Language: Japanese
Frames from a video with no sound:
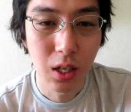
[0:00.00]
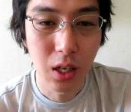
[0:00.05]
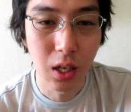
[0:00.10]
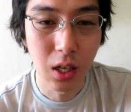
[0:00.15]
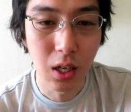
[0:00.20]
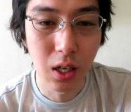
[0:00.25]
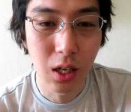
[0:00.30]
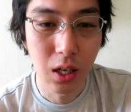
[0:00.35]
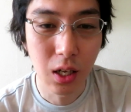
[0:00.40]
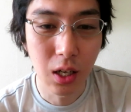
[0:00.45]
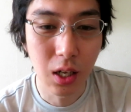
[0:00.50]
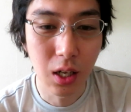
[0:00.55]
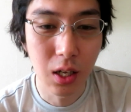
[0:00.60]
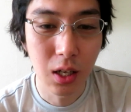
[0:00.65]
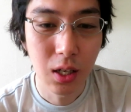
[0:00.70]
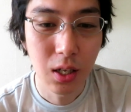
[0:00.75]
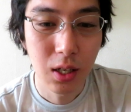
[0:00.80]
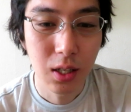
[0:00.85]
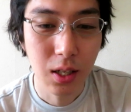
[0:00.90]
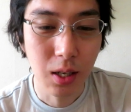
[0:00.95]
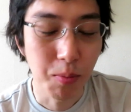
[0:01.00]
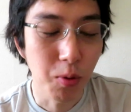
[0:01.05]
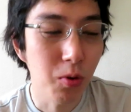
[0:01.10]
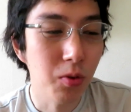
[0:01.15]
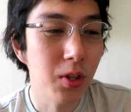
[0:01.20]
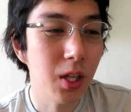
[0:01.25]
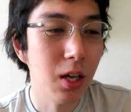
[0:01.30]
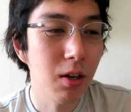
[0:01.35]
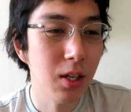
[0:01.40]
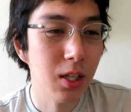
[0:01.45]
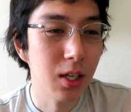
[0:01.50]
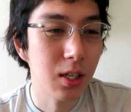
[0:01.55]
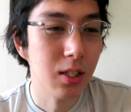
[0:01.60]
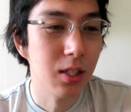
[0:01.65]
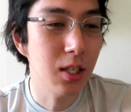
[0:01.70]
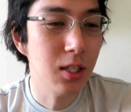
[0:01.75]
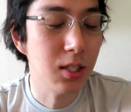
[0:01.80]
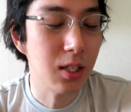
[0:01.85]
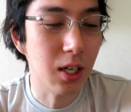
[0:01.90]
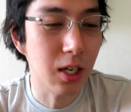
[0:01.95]
えー、問題は
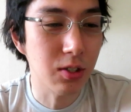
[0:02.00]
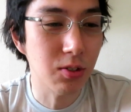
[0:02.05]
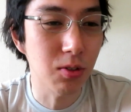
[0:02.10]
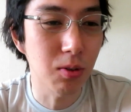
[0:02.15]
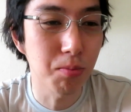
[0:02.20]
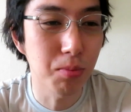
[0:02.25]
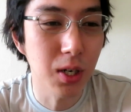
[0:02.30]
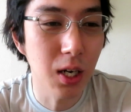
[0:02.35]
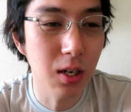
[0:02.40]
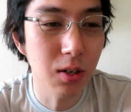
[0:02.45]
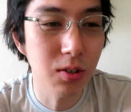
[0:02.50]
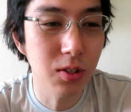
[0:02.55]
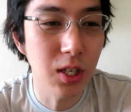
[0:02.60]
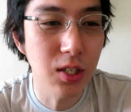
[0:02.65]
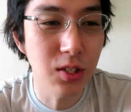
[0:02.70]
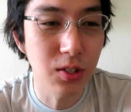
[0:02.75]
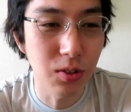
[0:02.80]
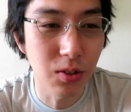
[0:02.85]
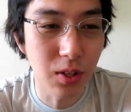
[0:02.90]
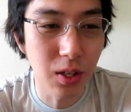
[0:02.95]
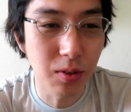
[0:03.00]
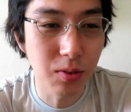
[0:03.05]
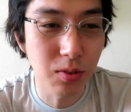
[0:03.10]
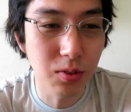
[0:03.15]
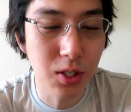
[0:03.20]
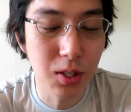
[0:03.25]
ですから、そのブランクですよね。